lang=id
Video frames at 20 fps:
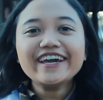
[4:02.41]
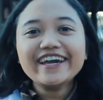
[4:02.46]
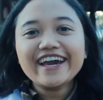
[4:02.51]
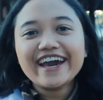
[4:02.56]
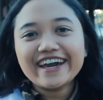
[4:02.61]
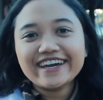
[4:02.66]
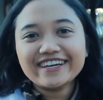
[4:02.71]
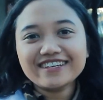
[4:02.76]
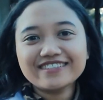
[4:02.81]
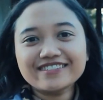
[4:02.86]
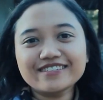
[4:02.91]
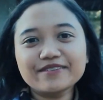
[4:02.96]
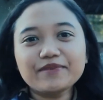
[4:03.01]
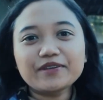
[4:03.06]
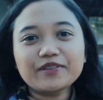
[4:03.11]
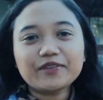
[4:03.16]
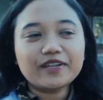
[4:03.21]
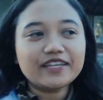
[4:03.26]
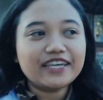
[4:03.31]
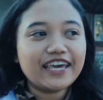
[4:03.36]
guys,
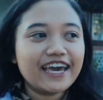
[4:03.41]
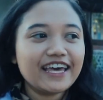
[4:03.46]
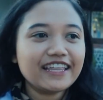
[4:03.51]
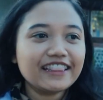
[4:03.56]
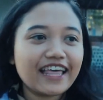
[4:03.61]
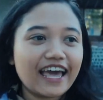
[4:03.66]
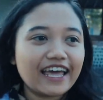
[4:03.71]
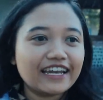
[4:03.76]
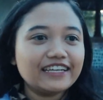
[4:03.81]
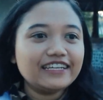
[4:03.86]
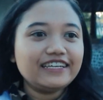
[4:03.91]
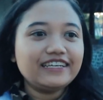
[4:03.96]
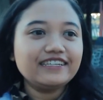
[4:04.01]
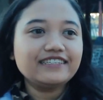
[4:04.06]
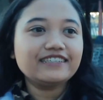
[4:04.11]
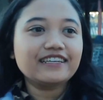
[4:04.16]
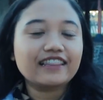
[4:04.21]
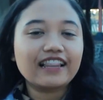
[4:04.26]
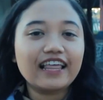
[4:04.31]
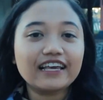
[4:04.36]
sebetulnya
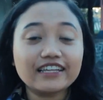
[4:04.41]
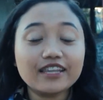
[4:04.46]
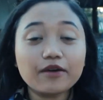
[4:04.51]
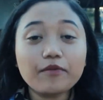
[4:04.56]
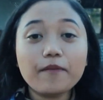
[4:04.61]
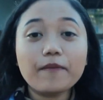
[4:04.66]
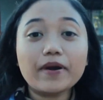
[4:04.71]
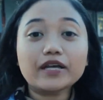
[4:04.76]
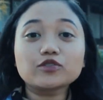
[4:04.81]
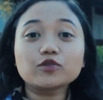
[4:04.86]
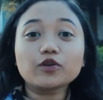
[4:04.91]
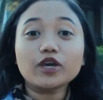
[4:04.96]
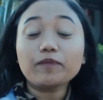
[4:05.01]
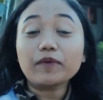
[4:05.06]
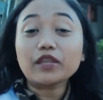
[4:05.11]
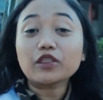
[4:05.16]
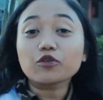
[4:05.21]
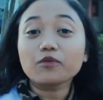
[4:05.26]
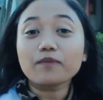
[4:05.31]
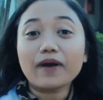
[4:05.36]
tadi setelah kita memasuki
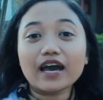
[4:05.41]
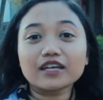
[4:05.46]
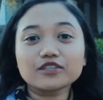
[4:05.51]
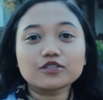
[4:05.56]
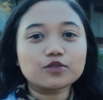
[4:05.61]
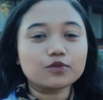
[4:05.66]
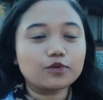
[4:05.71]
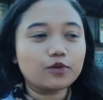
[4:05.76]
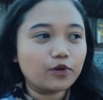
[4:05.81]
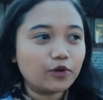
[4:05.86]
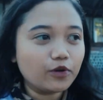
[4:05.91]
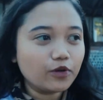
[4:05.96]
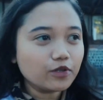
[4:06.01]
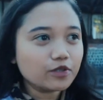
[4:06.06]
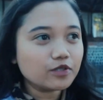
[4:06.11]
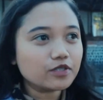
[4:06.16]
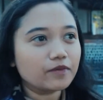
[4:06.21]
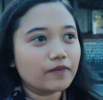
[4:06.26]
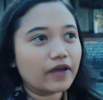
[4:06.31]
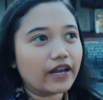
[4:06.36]
pintu
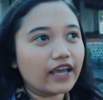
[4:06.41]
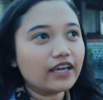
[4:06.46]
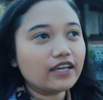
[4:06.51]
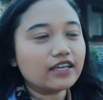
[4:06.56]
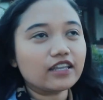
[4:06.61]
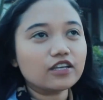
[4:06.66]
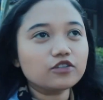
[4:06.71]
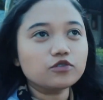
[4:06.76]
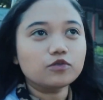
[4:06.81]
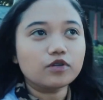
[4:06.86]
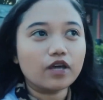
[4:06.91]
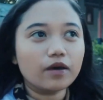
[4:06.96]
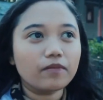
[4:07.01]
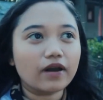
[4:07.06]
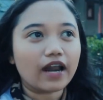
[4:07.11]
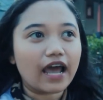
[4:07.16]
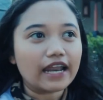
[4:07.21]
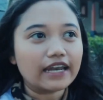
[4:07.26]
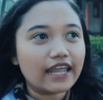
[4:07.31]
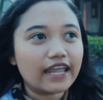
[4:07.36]
masuk, sebenarnya kita sudah
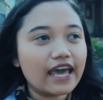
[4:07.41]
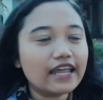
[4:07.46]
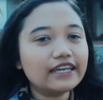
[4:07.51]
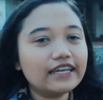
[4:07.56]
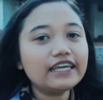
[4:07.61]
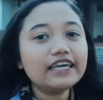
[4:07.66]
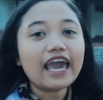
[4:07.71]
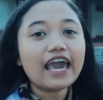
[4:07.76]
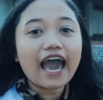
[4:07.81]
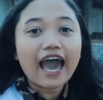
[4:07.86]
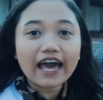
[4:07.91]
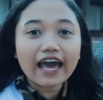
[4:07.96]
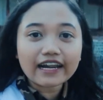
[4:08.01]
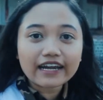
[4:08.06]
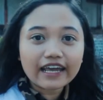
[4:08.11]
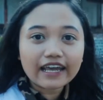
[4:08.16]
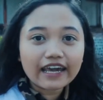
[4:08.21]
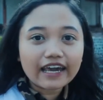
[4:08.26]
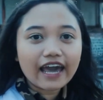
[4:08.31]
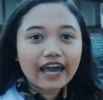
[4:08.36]
berada di
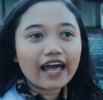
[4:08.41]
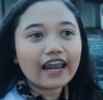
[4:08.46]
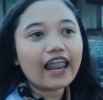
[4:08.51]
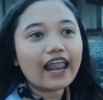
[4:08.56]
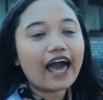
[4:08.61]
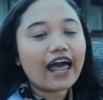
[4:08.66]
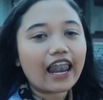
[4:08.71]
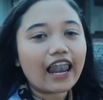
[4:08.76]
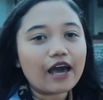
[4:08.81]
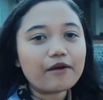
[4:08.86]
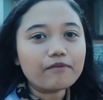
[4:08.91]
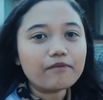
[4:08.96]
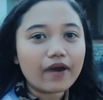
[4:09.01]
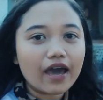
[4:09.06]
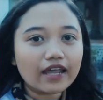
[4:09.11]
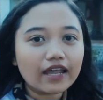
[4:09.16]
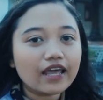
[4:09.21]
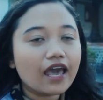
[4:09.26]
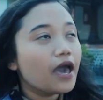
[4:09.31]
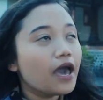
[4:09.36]
areal
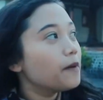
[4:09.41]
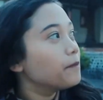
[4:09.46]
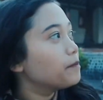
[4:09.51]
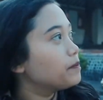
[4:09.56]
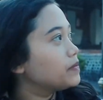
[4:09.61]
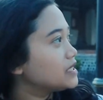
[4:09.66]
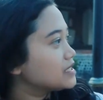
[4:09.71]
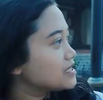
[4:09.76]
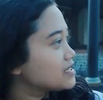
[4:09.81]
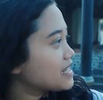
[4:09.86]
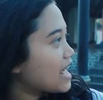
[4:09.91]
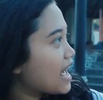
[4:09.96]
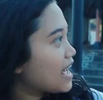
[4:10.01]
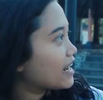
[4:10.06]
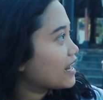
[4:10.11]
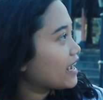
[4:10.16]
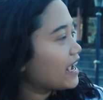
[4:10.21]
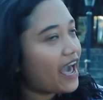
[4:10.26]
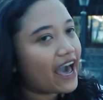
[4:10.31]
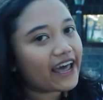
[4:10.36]
halaman
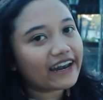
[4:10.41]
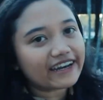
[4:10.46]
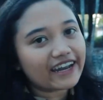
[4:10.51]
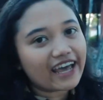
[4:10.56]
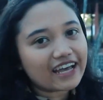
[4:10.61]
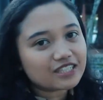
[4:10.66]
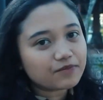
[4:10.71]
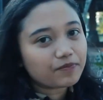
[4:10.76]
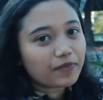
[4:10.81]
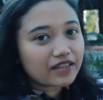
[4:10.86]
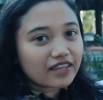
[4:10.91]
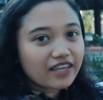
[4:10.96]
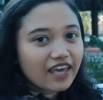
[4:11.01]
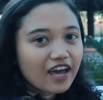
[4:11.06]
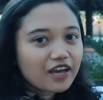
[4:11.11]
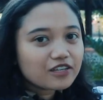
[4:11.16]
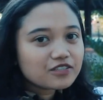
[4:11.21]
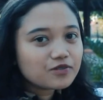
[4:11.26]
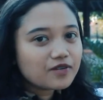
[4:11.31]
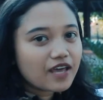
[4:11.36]
pesarean. Nah, seperti
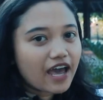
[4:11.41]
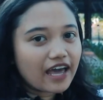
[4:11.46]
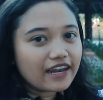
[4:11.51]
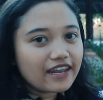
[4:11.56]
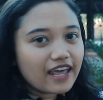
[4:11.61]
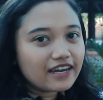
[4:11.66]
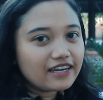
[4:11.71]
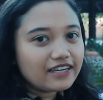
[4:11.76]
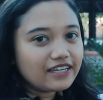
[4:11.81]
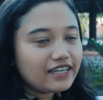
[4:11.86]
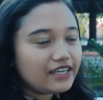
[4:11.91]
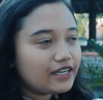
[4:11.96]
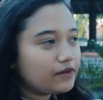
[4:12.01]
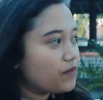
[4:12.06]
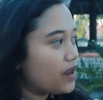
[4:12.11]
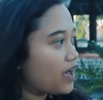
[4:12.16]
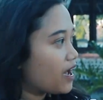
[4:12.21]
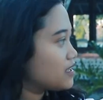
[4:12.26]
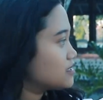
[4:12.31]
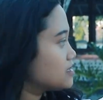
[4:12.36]
yang sudah ada di
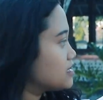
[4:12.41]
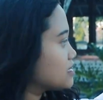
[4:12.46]
belakang